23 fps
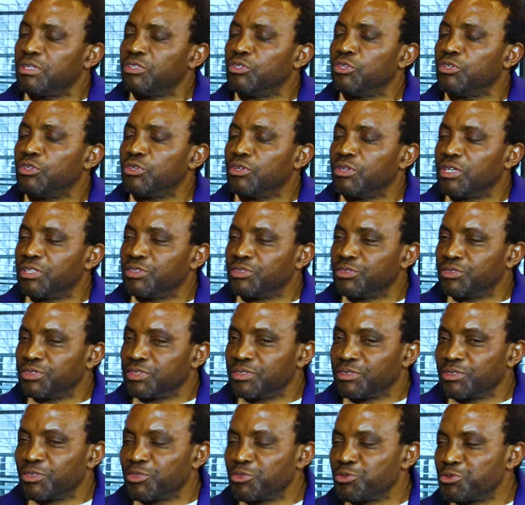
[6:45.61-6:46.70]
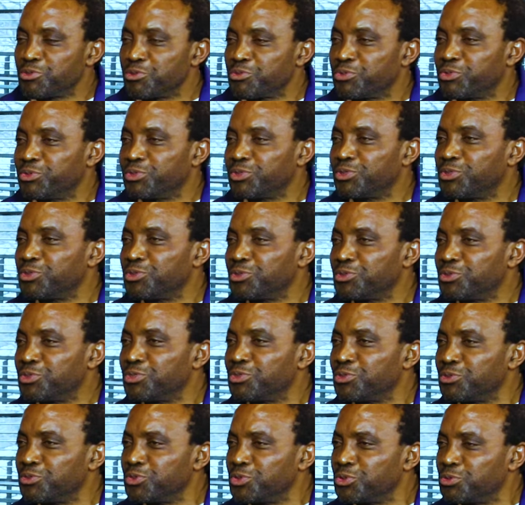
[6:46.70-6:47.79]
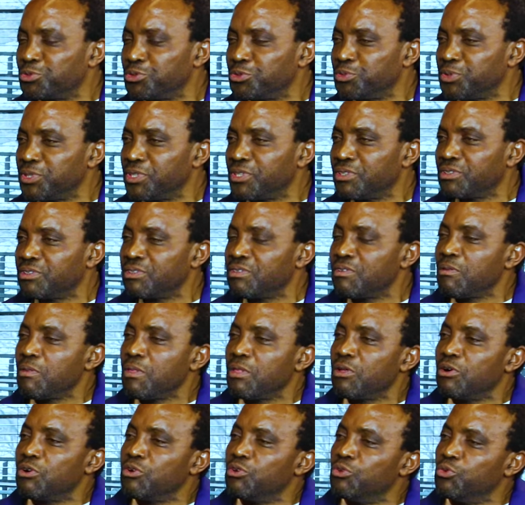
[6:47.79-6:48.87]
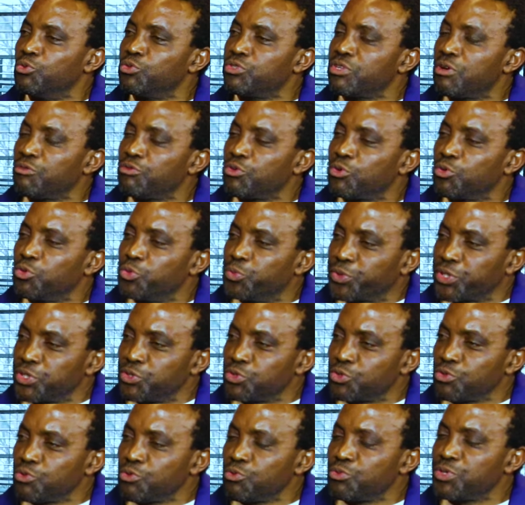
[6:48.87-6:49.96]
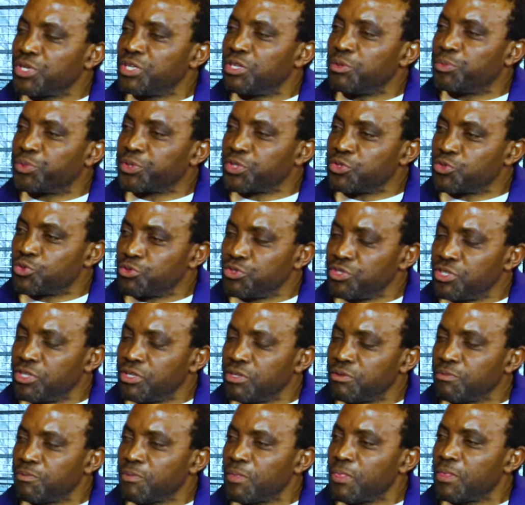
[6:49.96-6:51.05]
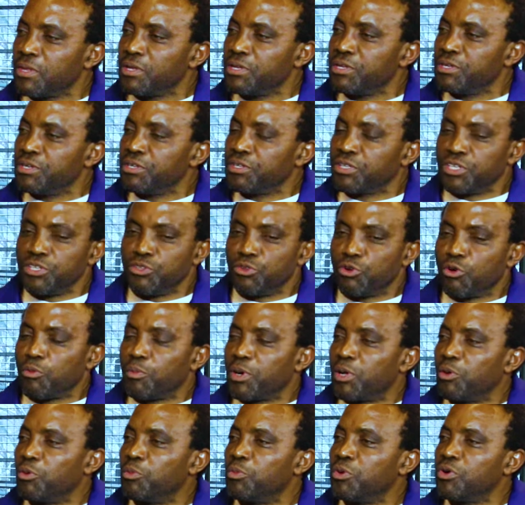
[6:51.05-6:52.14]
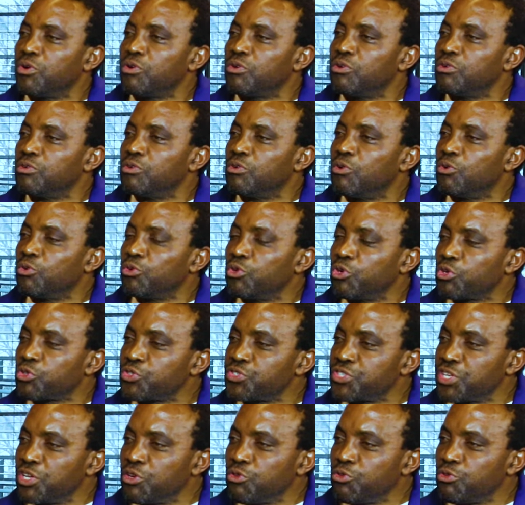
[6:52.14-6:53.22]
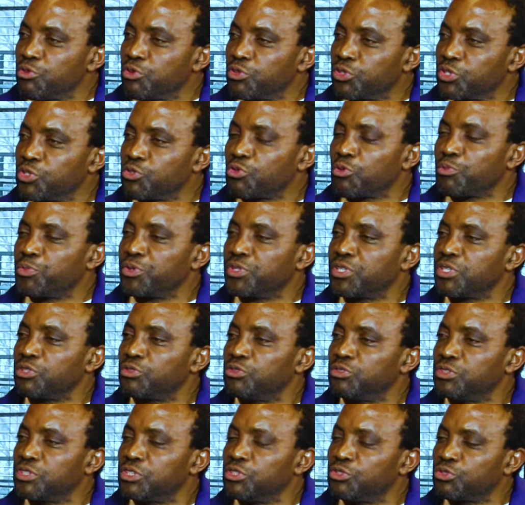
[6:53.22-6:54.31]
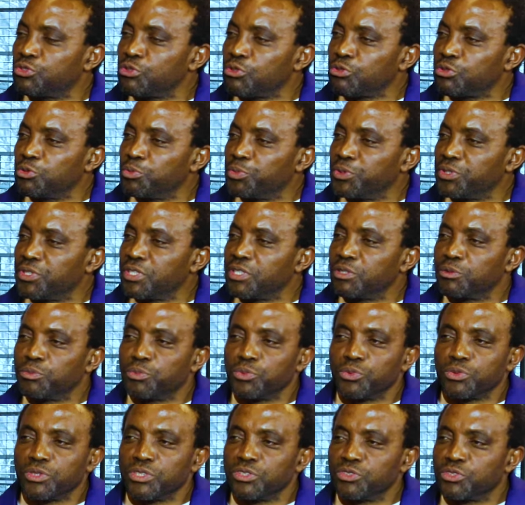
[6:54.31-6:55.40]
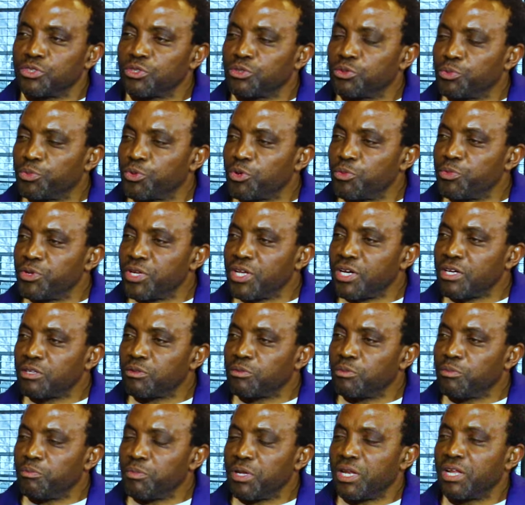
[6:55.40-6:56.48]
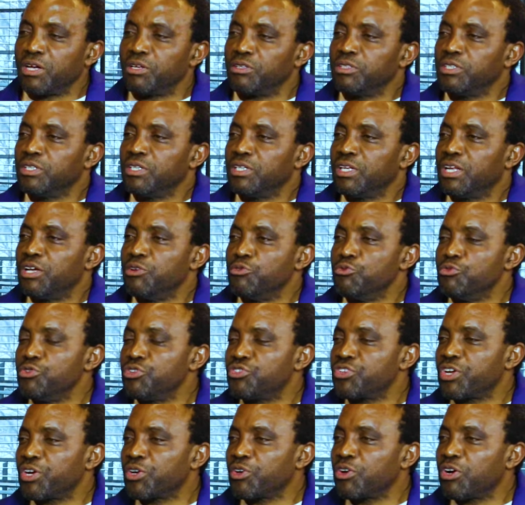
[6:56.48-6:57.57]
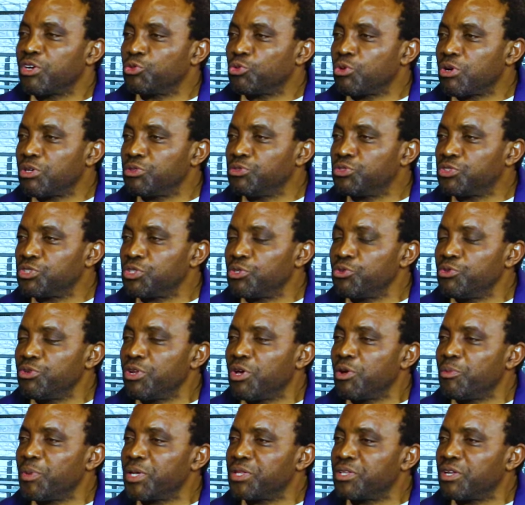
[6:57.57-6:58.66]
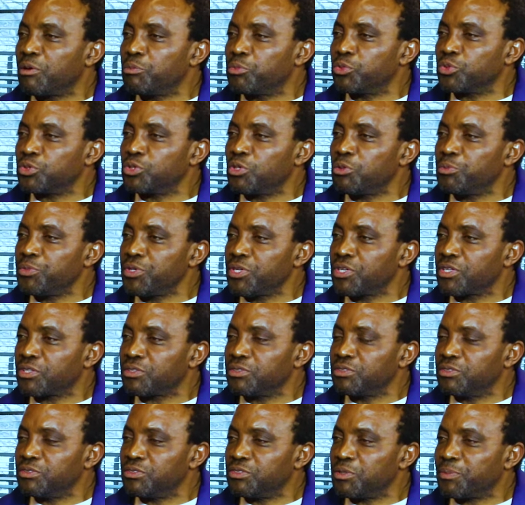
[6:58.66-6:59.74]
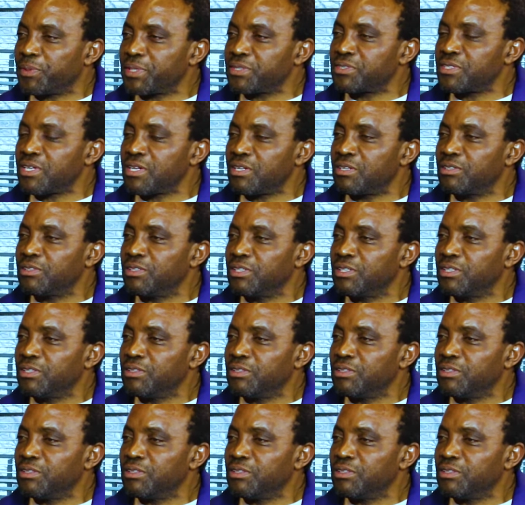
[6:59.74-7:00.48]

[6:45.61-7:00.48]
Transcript: Non, non, attendez, que je, que je, si je vous suis bien. Nous avons une prison où il y a des prisonniers qui normalement ont leurs cellules, qui sont peut-être, qui sortent peut-être pour des heures de promenade. Mais la, la nuit, chacun a droit à une cellule, à un matelas pour dormir. C'est pas ça.